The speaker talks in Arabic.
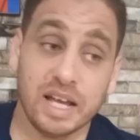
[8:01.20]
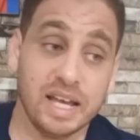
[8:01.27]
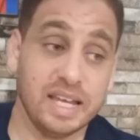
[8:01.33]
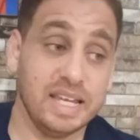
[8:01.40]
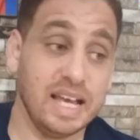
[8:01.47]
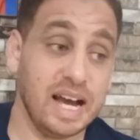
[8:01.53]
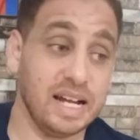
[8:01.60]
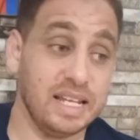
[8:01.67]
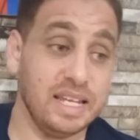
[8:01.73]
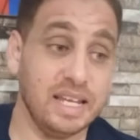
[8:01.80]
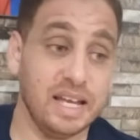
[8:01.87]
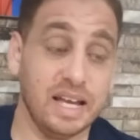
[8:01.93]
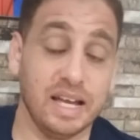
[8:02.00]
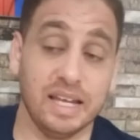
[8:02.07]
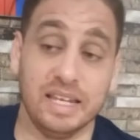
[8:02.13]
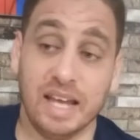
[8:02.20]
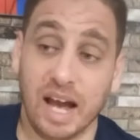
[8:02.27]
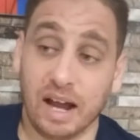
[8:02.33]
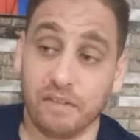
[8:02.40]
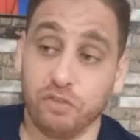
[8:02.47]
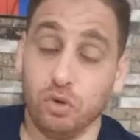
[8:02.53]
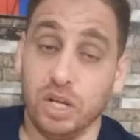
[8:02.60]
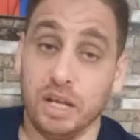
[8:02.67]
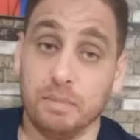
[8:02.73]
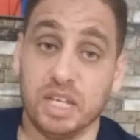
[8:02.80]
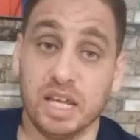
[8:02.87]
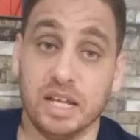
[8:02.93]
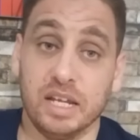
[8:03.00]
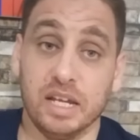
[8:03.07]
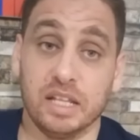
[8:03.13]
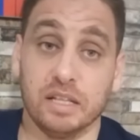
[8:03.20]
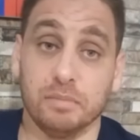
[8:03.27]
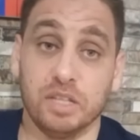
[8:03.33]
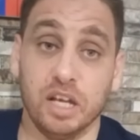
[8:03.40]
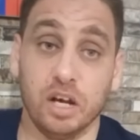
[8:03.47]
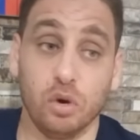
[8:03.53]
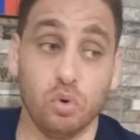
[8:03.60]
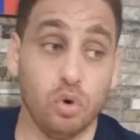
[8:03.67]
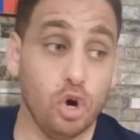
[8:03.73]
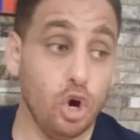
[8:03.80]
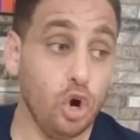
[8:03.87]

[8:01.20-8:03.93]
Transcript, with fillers: يعني يعرفوا الامكانيات نتاعو